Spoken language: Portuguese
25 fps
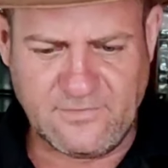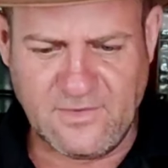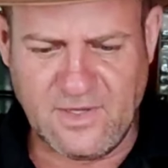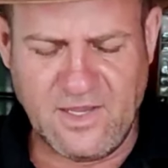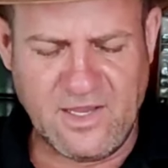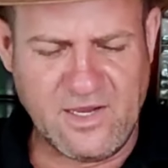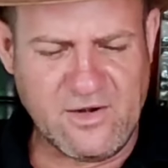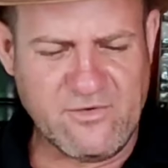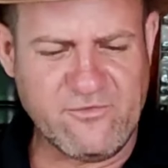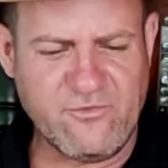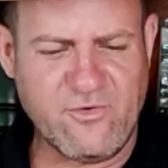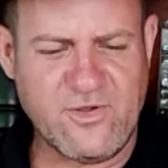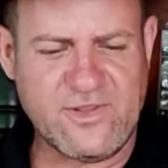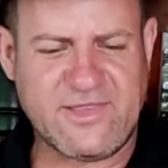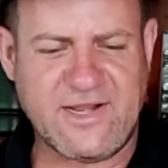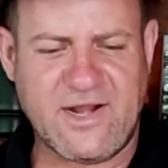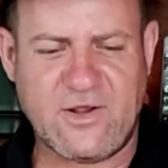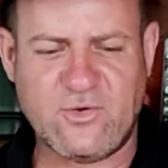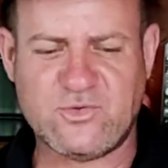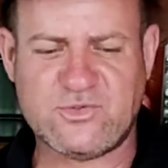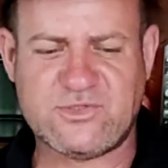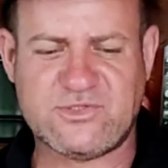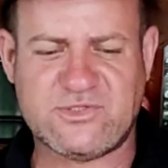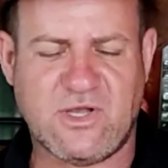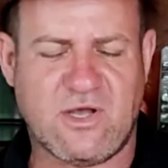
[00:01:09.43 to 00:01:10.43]
É, eu não vou
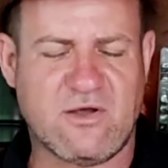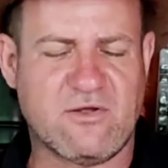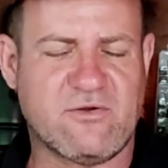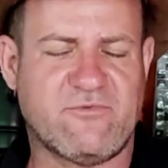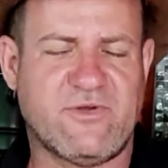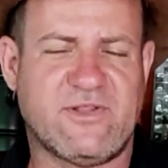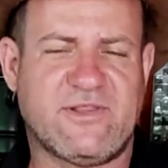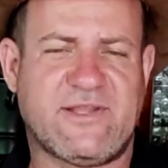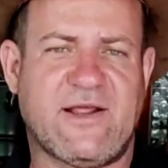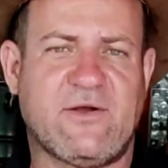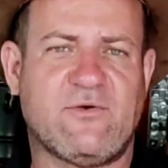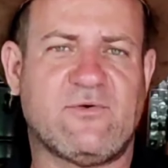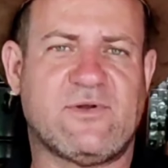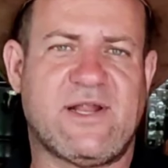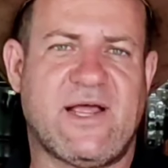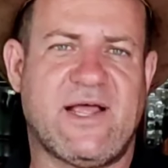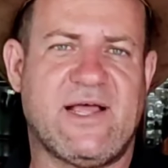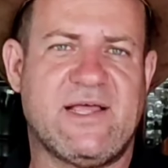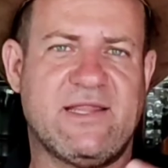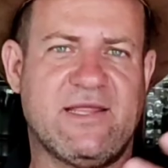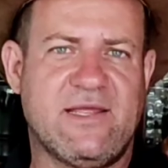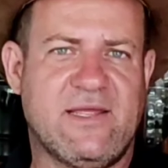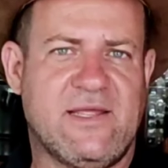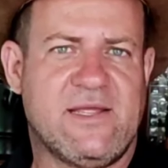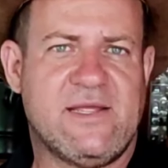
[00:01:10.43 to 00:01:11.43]
entrar com sal, não vou entrar com
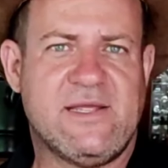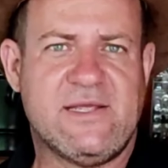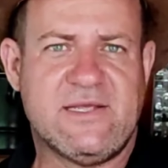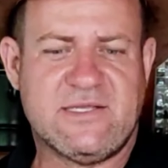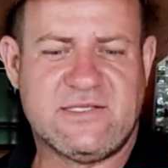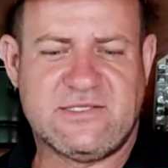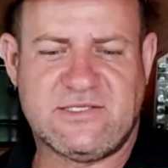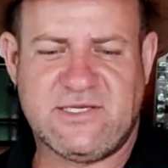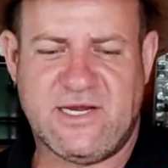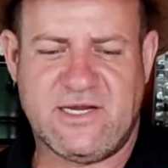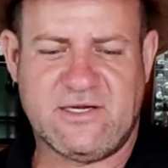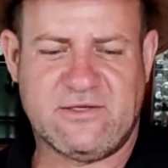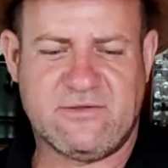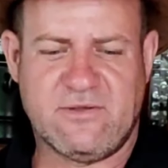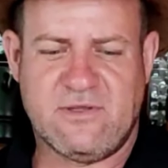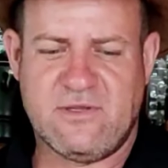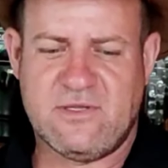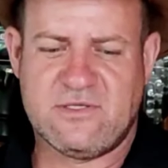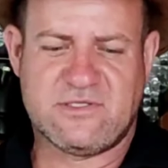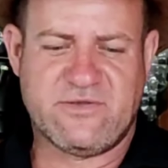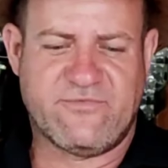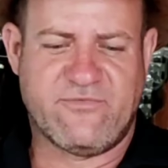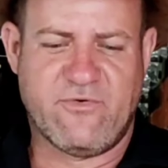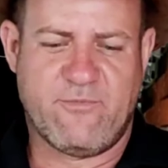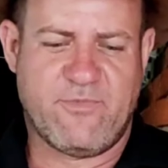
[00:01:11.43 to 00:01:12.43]
nada certo?
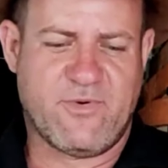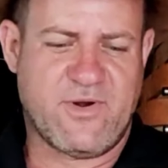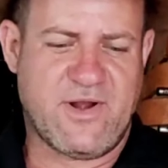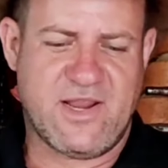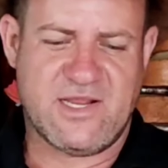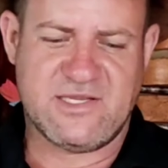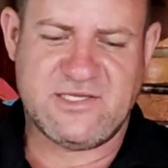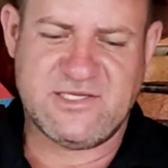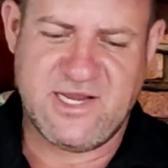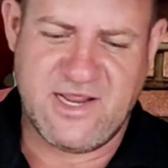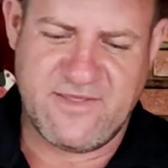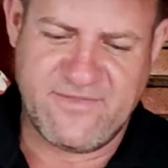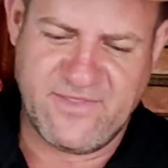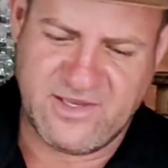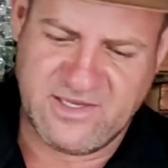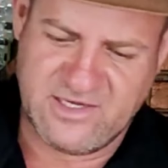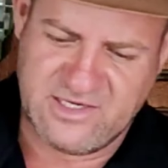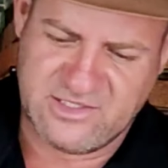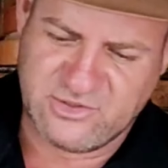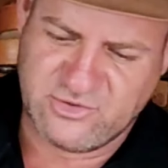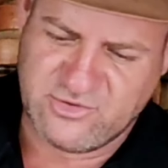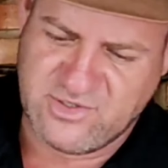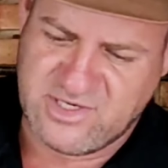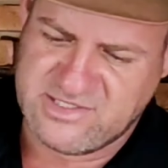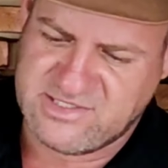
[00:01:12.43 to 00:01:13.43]
Só vou pôr ela direto aqui
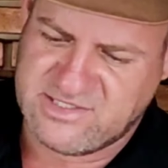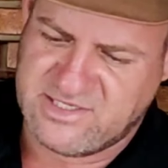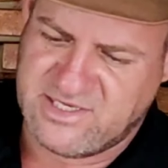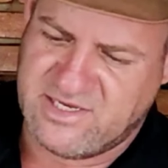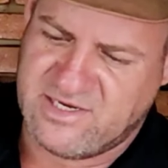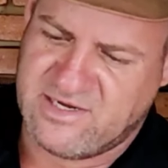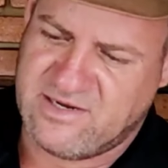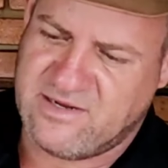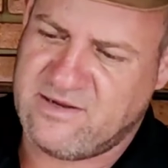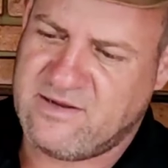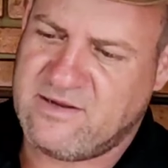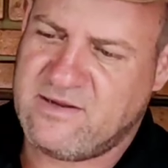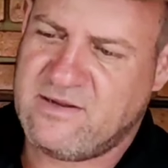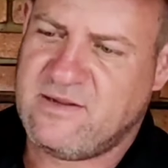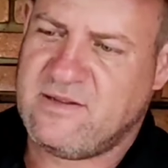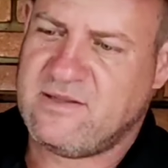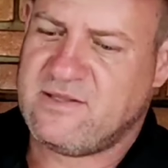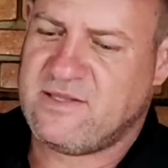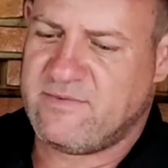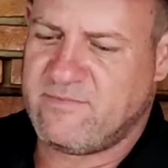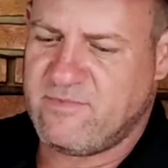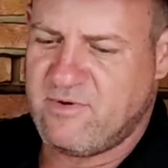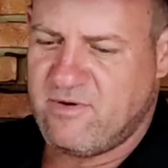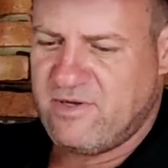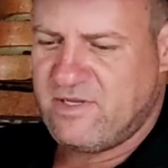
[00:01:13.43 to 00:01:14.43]
na churrasqueira,
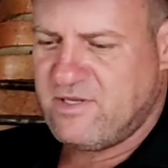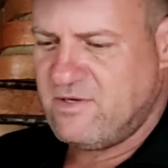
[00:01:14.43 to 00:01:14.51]
tá bom?